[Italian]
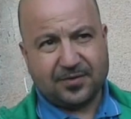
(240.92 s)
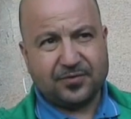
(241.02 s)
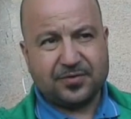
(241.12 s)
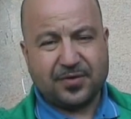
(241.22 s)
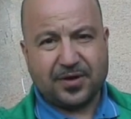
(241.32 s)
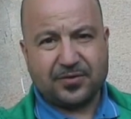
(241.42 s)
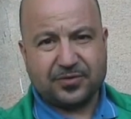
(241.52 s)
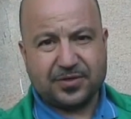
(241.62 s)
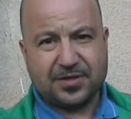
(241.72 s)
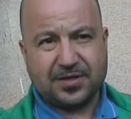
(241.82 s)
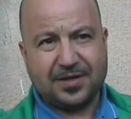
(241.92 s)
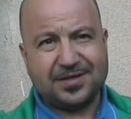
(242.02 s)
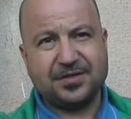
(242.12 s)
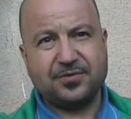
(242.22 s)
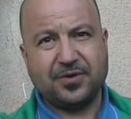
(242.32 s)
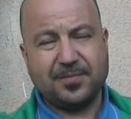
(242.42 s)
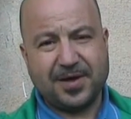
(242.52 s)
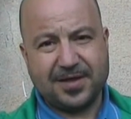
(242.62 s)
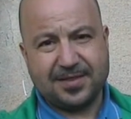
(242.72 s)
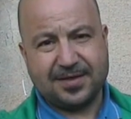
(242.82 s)
di continuare così e
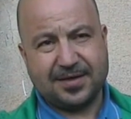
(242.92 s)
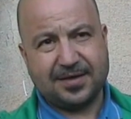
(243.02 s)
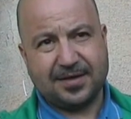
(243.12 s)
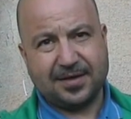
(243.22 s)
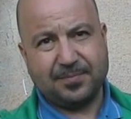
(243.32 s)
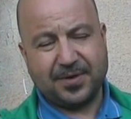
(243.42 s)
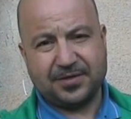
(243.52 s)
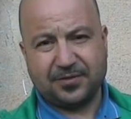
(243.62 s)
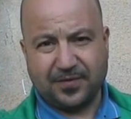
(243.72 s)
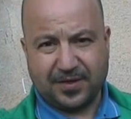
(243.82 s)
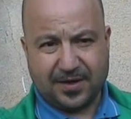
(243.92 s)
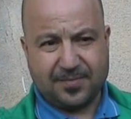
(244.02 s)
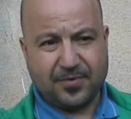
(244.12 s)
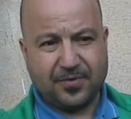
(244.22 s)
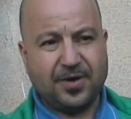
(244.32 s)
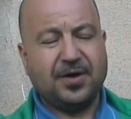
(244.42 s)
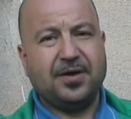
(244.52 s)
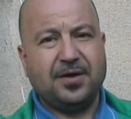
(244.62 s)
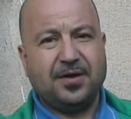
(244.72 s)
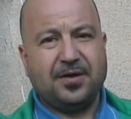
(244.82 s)
sicuramente presto vedremo
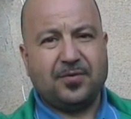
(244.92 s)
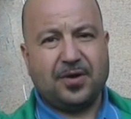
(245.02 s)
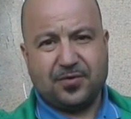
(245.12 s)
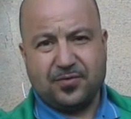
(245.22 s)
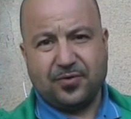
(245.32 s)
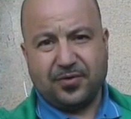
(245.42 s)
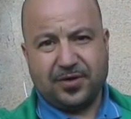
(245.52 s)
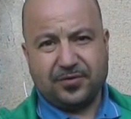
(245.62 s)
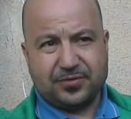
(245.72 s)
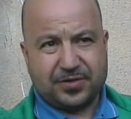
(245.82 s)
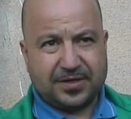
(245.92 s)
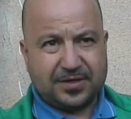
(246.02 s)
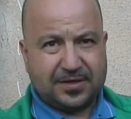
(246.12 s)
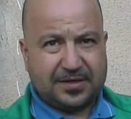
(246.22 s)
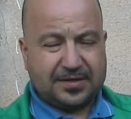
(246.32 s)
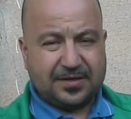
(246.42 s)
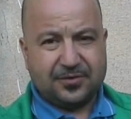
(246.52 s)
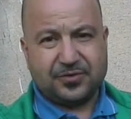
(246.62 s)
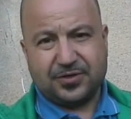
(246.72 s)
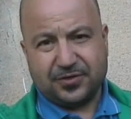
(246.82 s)
qualcuno dei nostri, dei
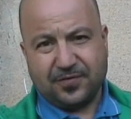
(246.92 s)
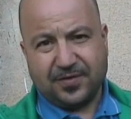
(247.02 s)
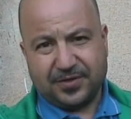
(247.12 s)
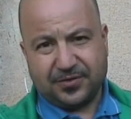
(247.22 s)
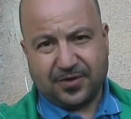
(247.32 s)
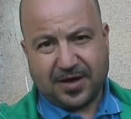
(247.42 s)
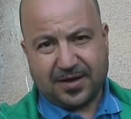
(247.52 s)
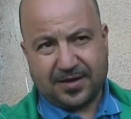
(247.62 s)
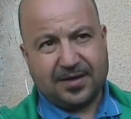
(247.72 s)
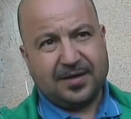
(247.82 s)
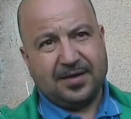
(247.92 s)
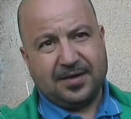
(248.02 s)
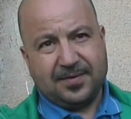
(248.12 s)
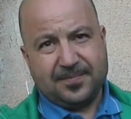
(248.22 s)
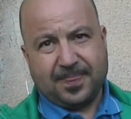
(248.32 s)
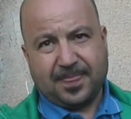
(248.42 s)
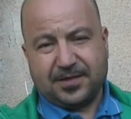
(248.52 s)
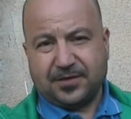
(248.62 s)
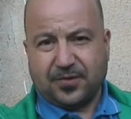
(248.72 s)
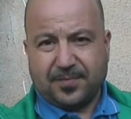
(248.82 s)
nostri giovani giocare
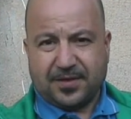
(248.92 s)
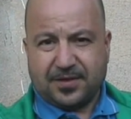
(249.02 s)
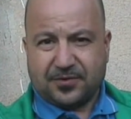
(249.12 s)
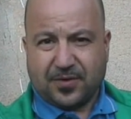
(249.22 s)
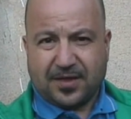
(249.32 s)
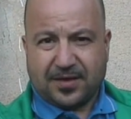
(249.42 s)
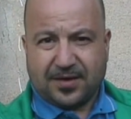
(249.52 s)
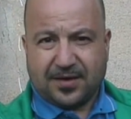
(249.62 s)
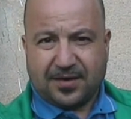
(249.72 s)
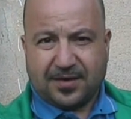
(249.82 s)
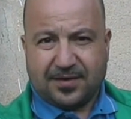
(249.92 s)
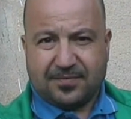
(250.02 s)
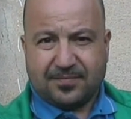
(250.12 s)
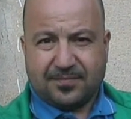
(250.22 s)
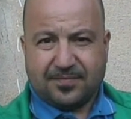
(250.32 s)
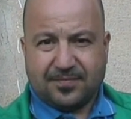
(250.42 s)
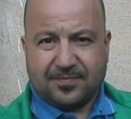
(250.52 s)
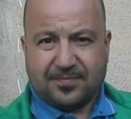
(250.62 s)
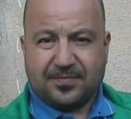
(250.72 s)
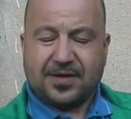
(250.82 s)
sicuramente squadre di
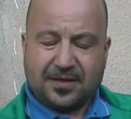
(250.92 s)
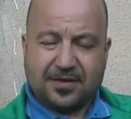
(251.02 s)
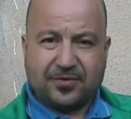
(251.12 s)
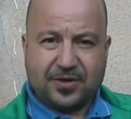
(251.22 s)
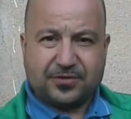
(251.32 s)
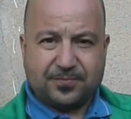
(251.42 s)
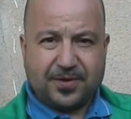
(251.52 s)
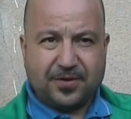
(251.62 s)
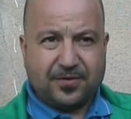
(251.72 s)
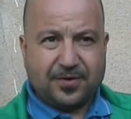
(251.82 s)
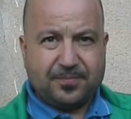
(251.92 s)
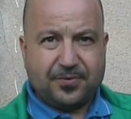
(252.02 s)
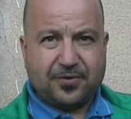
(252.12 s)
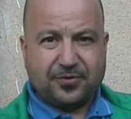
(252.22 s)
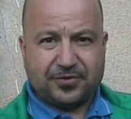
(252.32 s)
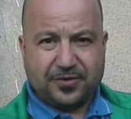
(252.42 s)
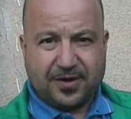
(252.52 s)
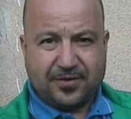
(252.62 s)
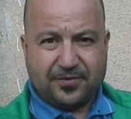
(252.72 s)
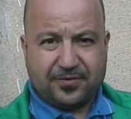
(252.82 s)
categoria superiore, di categoria superiore più
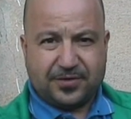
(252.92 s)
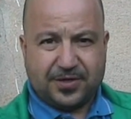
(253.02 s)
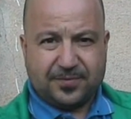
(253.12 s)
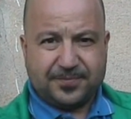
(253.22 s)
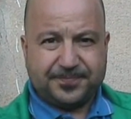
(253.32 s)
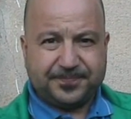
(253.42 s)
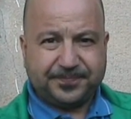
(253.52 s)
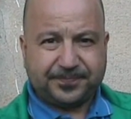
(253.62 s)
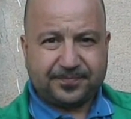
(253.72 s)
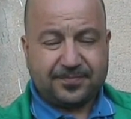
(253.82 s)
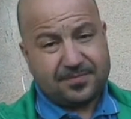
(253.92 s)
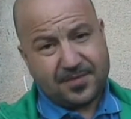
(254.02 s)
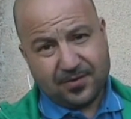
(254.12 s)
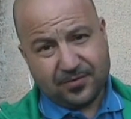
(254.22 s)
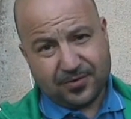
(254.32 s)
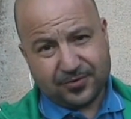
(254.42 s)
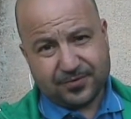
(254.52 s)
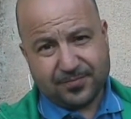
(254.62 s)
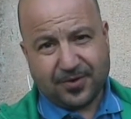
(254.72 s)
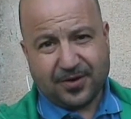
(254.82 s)
consone a loro diciamo. Certo, certo. Un
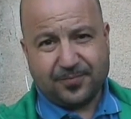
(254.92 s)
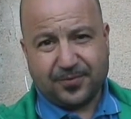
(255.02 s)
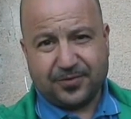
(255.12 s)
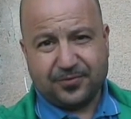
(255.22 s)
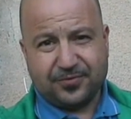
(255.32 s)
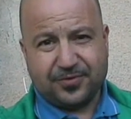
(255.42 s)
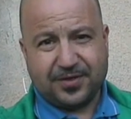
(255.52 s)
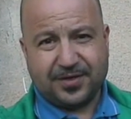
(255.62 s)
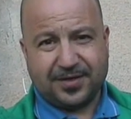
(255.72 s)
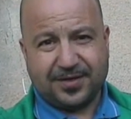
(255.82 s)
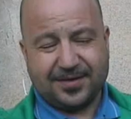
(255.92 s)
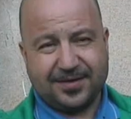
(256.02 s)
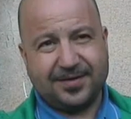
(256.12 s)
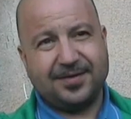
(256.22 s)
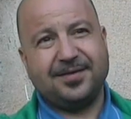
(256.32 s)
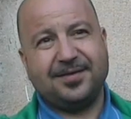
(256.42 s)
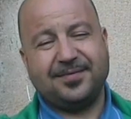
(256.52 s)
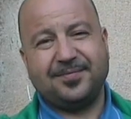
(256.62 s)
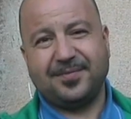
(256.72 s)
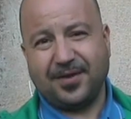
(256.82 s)
grosso in bocca al lupo a tutti
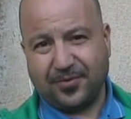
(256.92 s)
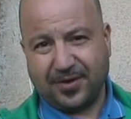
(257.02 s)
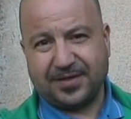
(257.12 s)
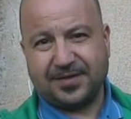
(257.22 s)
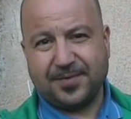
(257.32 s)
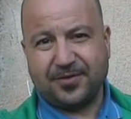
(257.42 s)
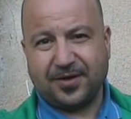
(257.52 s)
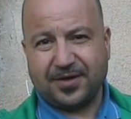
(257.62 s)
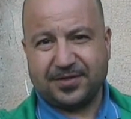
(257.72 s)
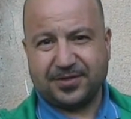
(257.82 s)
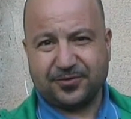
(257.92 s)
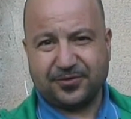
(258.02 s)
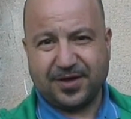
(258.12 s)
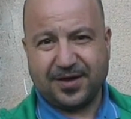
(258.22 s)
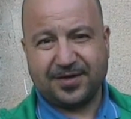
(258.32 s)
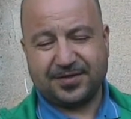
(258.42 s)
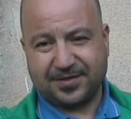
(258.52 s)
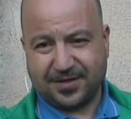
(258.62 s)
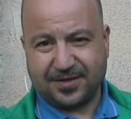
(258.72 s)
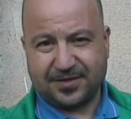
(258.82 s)
e un ringraziamento a chi ci sostiene, chi ci
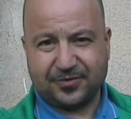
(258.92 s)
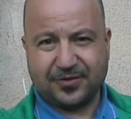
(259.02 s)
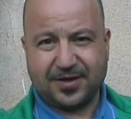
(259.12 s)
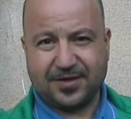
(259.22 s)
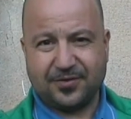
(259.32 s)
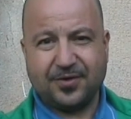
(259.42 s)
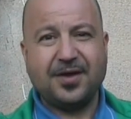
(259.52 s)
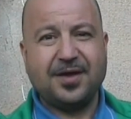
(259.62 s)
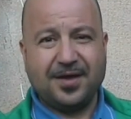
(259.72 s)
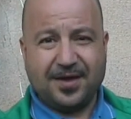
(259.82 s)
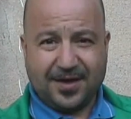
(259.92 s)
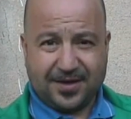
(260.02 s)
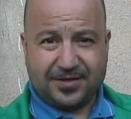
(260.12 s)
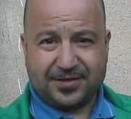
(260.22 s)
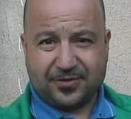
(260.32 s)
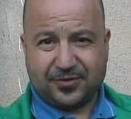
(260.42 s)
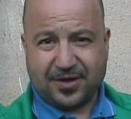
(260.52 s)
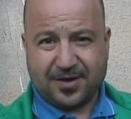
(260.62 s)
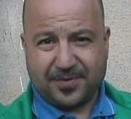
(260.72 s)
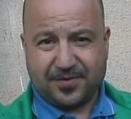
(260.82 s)
sta sostenendo e chi ci
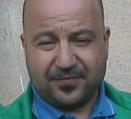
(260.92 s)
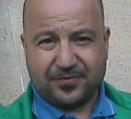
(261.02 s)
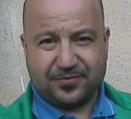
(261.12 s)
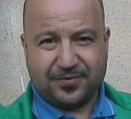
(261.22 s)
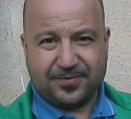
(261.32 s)
sostiene per il futuro.